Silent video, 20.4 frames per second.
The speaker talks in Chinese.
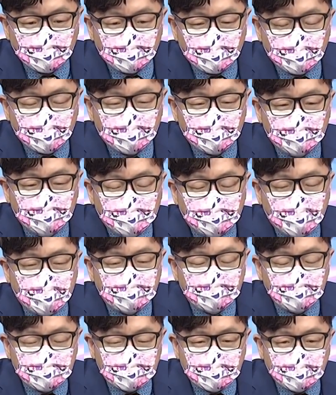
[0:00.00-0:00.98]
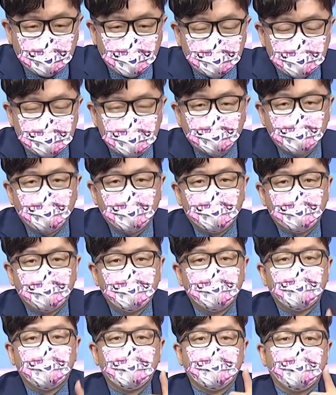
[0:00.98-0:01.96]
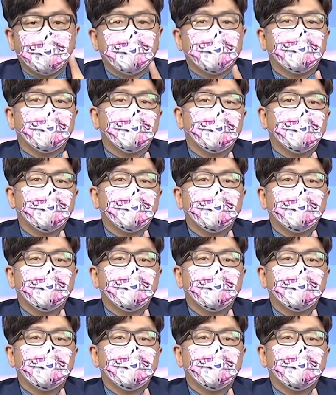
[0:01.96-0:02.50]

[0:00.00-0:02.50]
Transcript: 票，它就想要成为附顶第二，